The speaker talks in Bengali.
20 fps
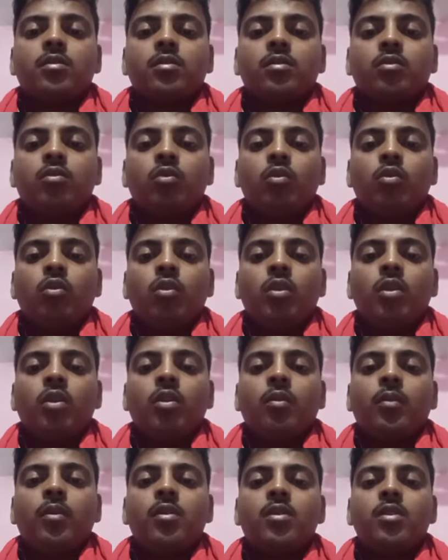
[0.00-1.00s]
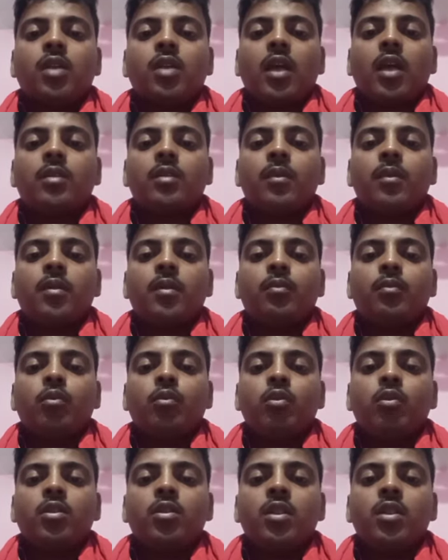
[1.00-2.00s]
টুকরোটির ওপর সাতবার ফুঁক
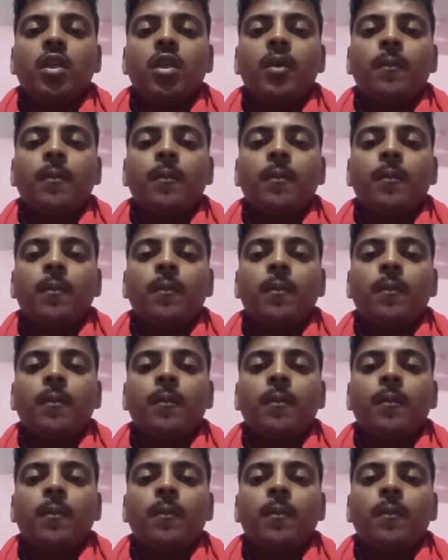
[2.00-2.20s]
দিয়ে